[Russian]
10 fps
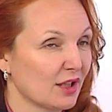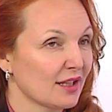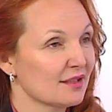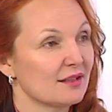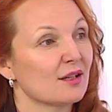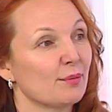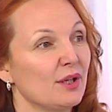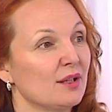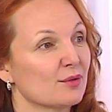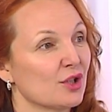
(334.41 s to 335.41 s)
Мы так с
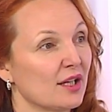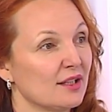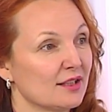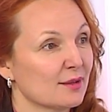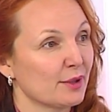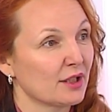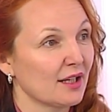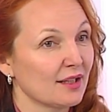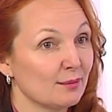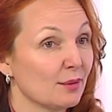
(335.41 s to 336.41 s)
нетерпением ждали эти
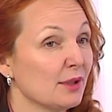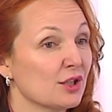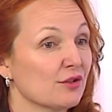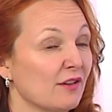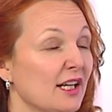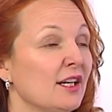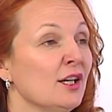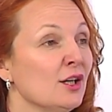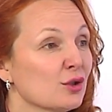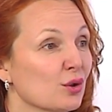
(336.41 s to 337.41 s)
спектакли, мы переживали,
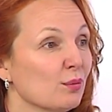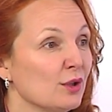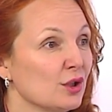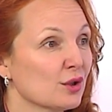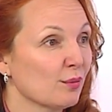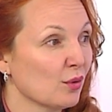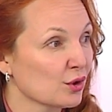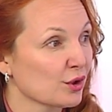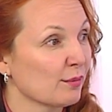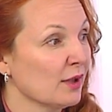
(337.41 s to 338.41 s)
что мы не
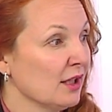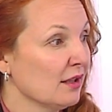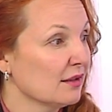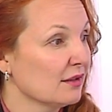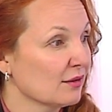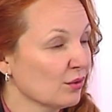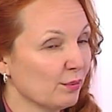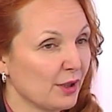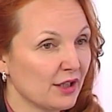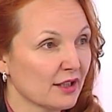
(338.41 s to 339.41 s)
сможем а,
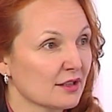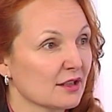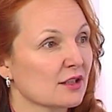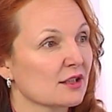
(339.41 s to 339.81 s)
ну, предо...